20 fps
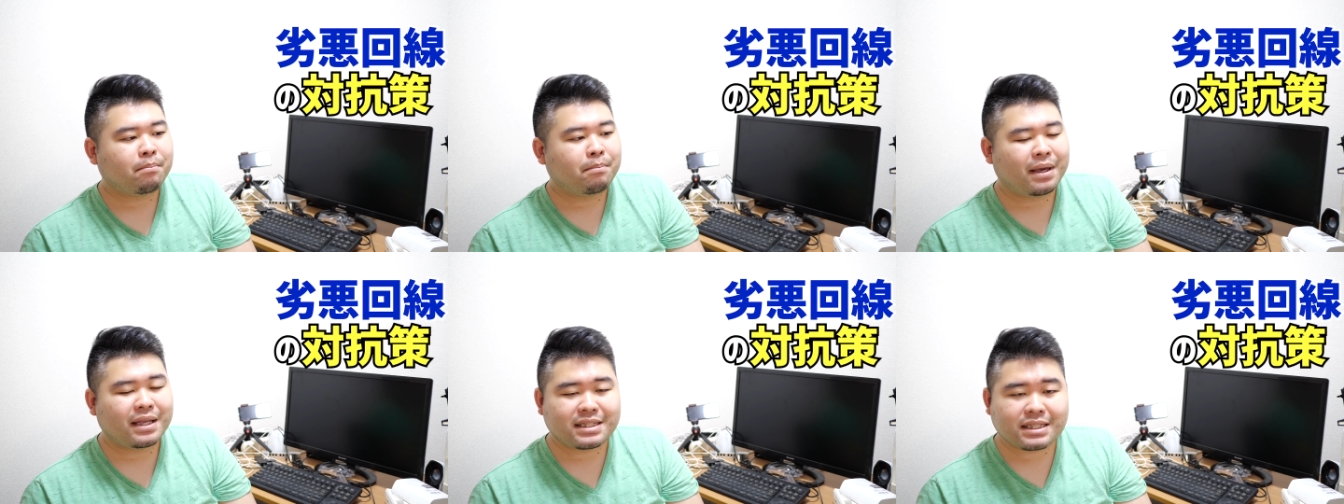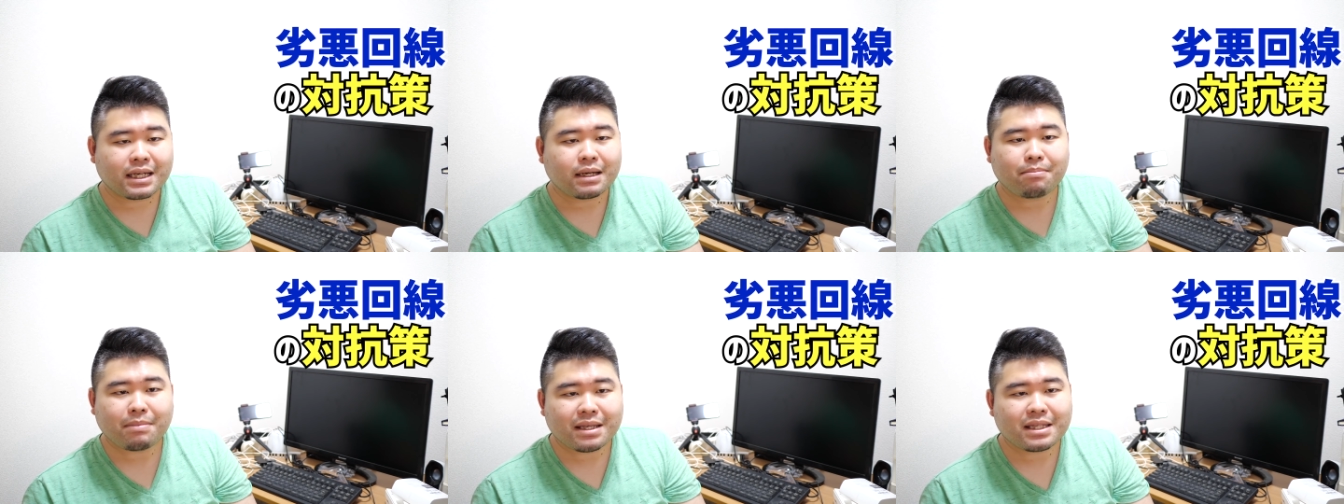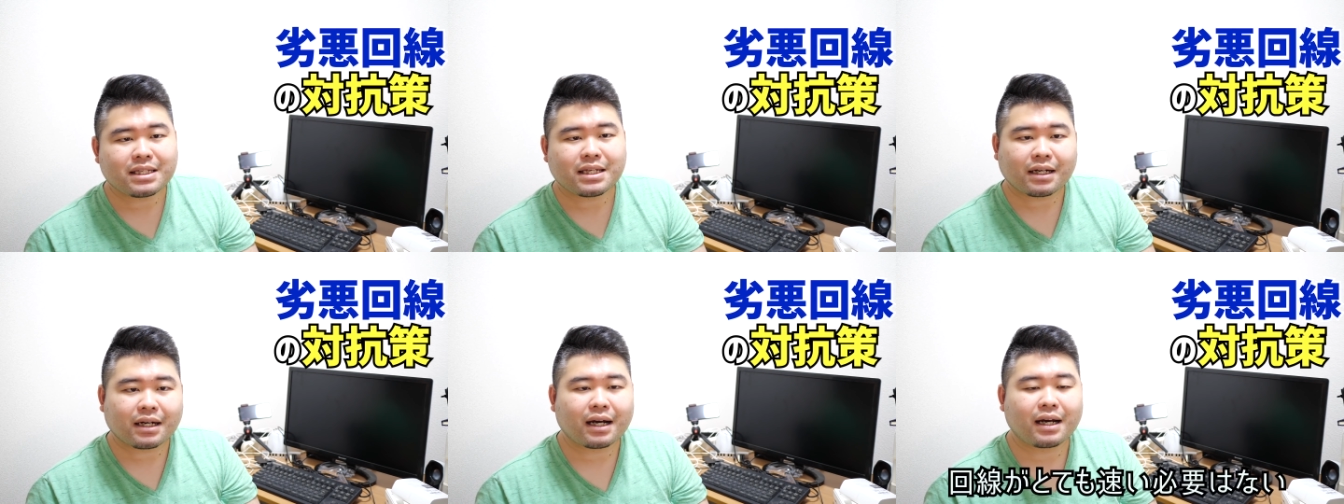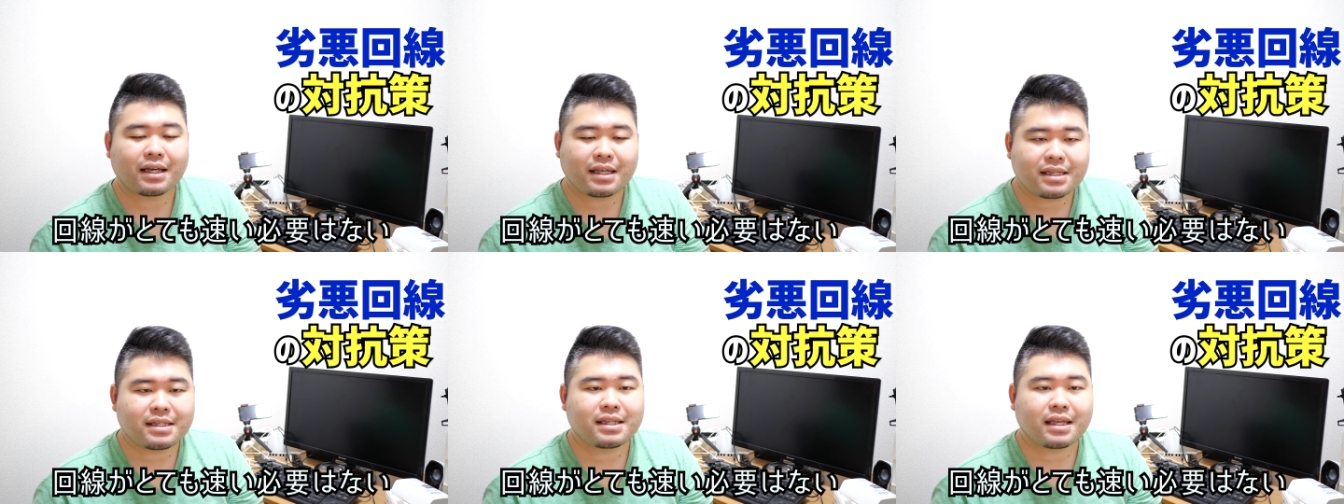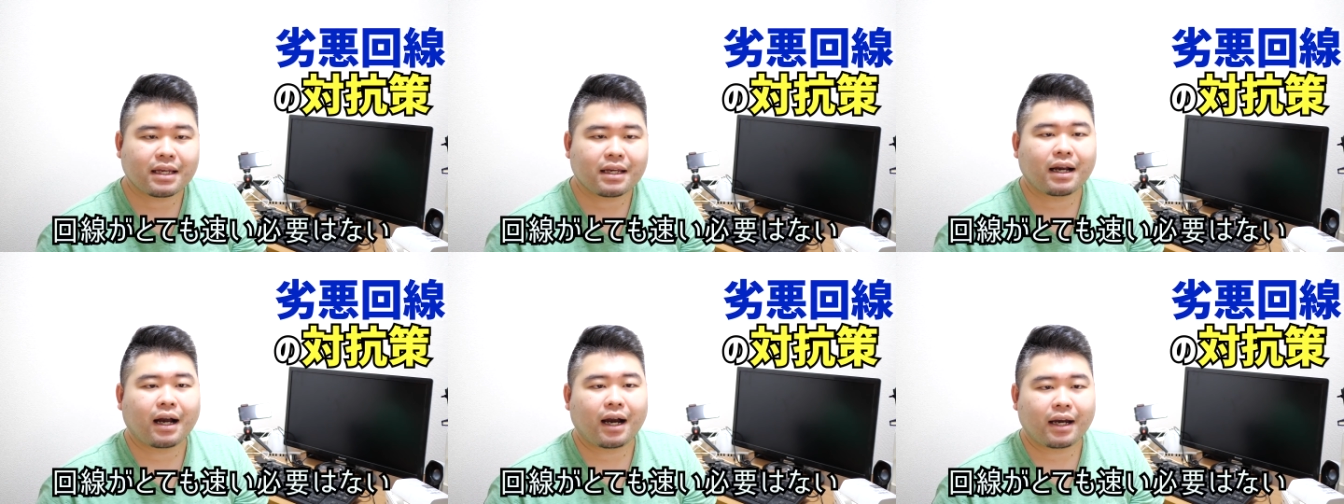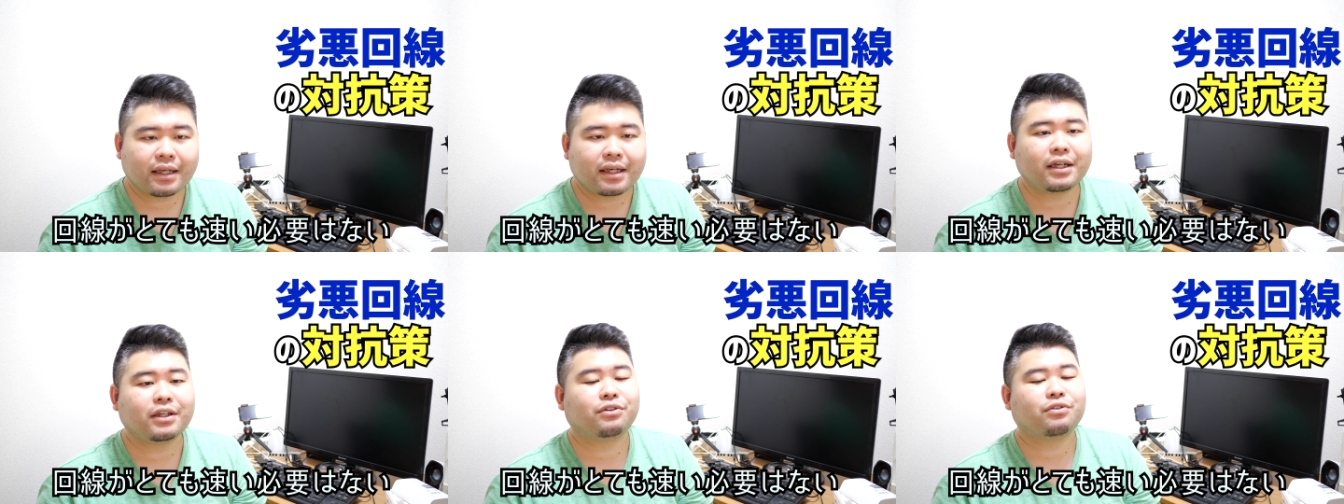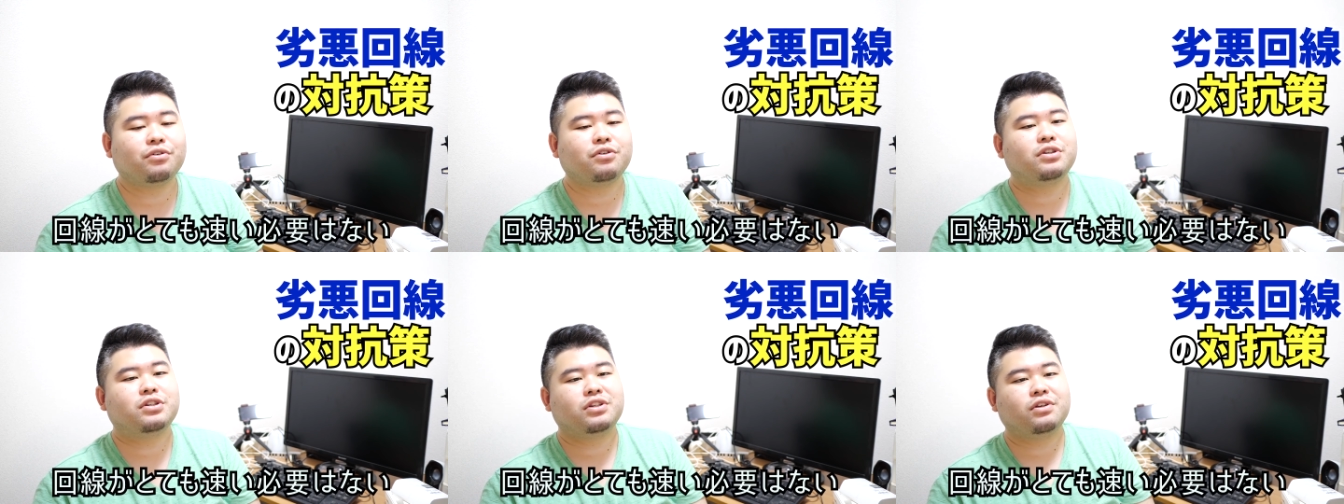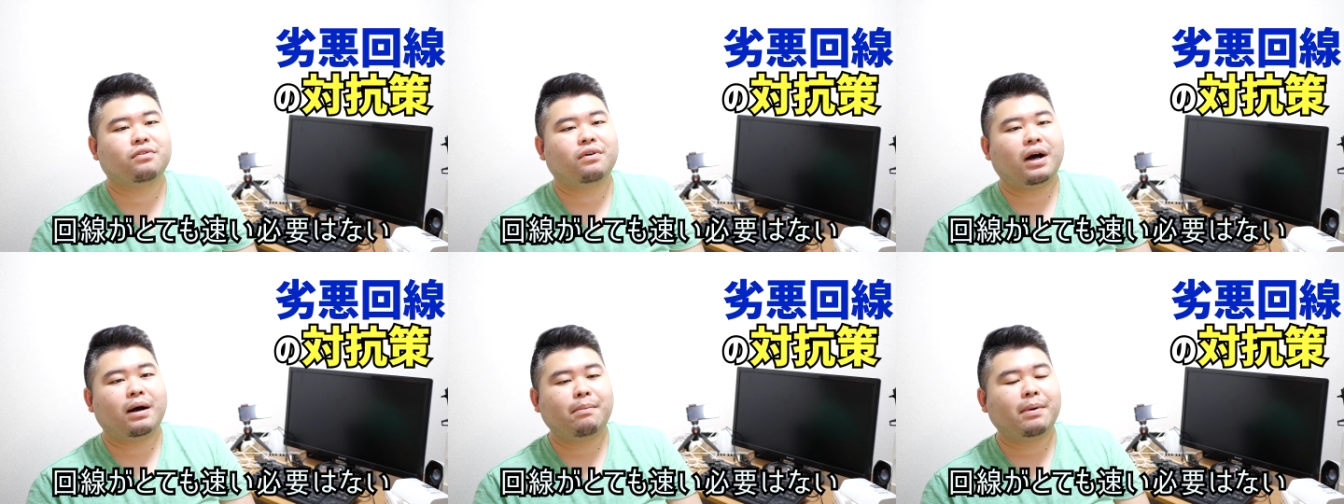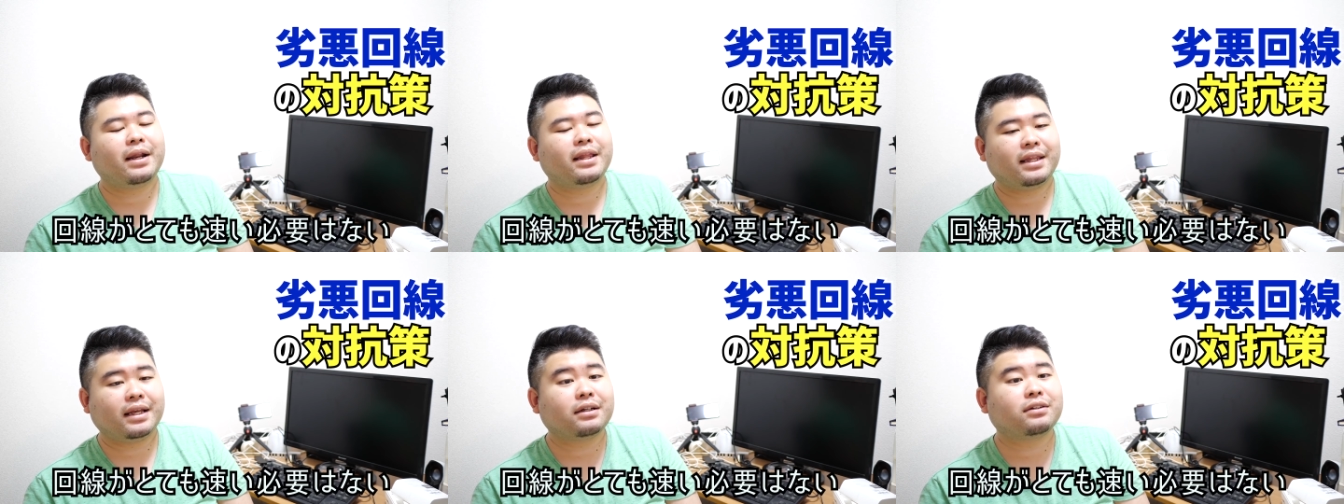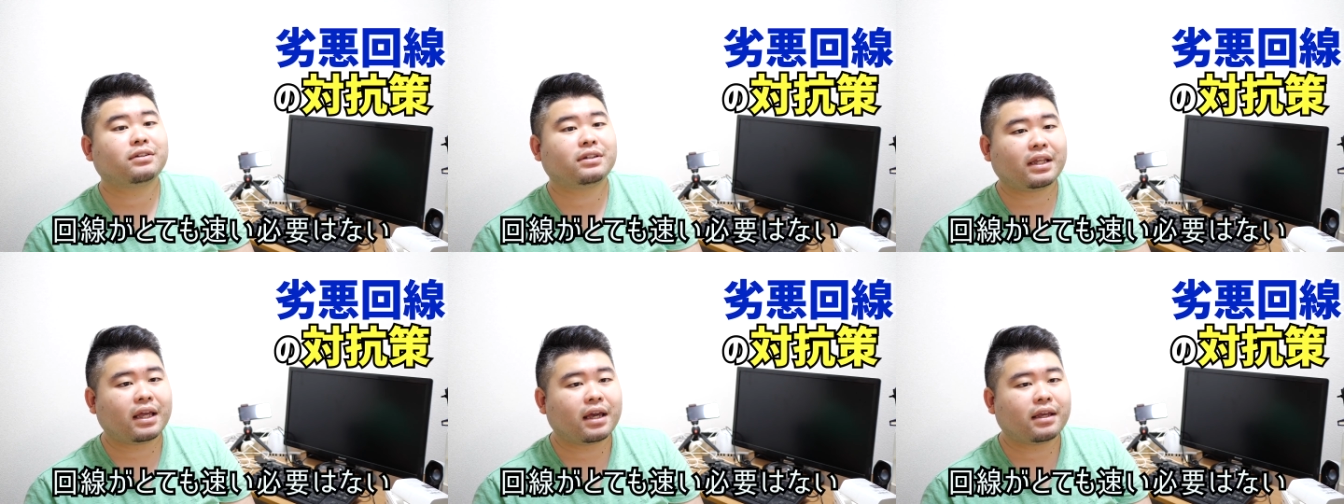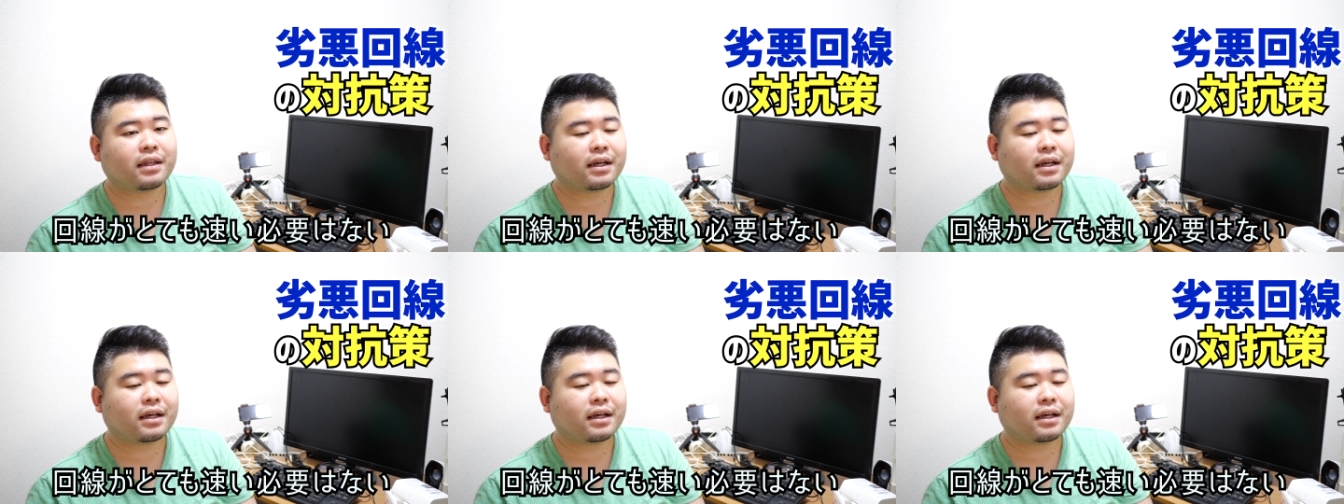めちゃめちゃ回線が速いという必要はあまりなくて、